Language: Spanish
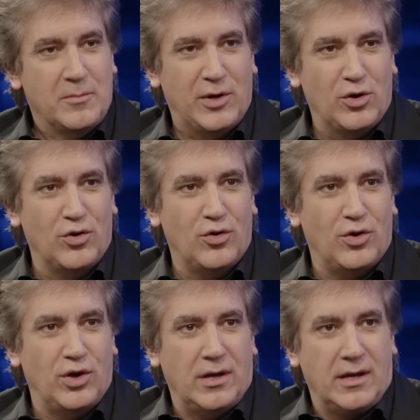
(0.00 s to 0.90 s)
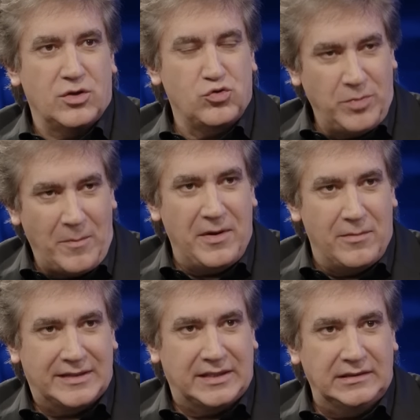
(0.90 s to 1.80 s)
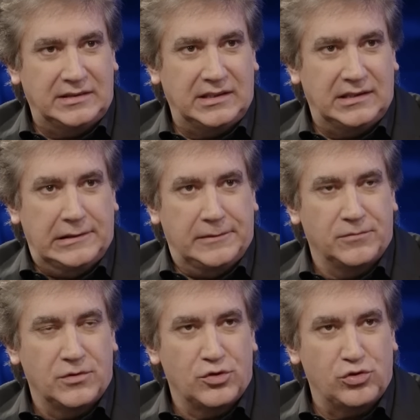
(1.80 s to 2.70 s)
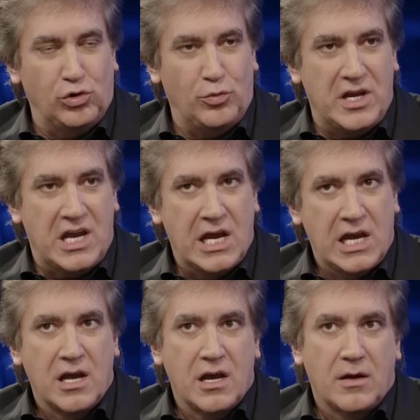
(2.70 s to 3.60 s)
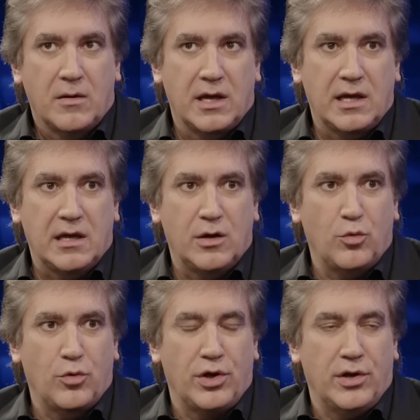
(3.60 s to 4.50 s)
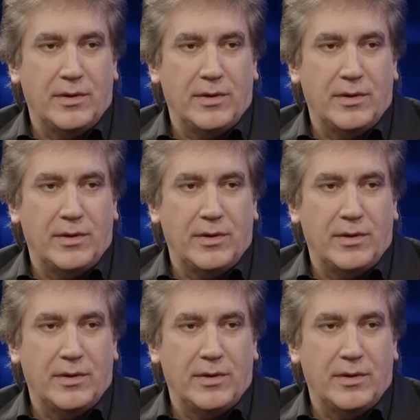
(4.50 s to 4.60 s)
Pero su papel bastante, yo lo vi, eh, eh,